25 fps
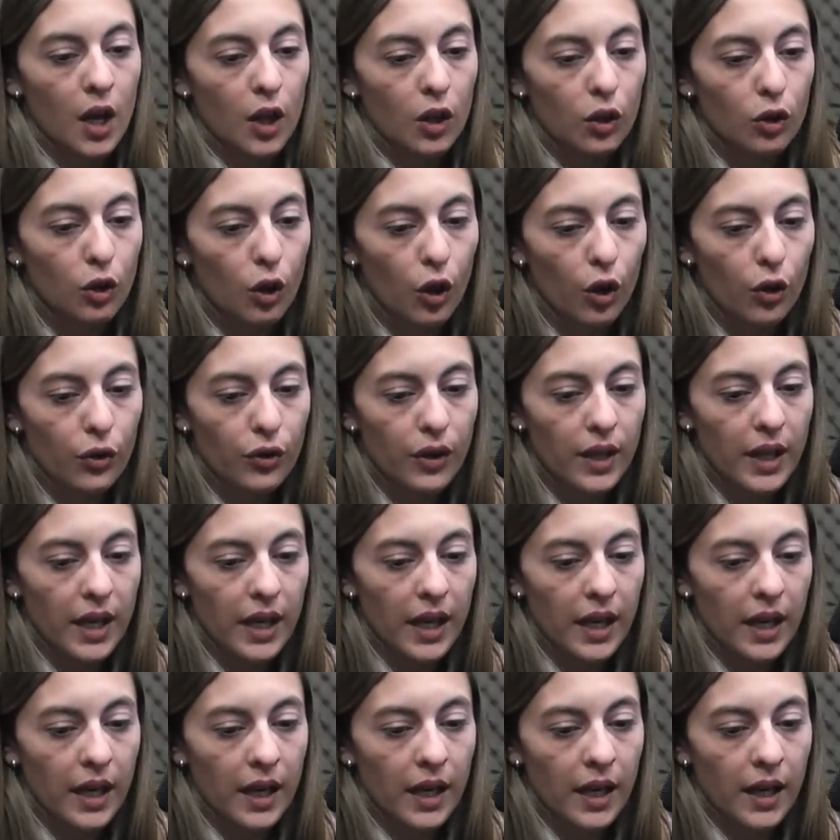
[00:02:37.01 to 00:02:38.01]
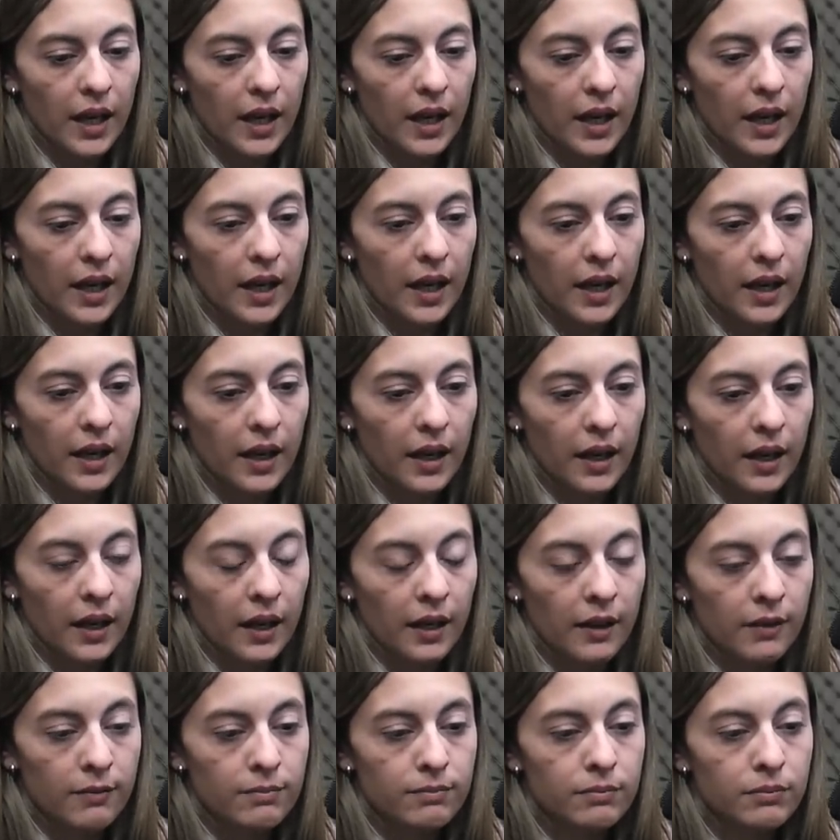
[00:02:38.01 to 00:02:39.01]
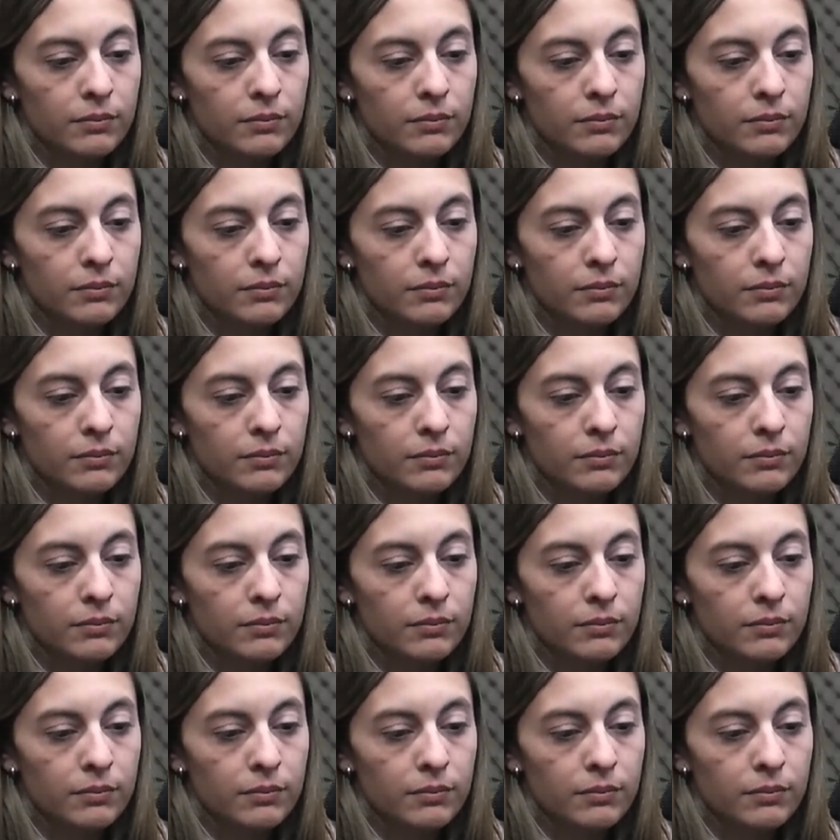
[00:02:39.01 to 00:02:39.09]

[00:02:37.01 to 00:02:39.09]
donde eh,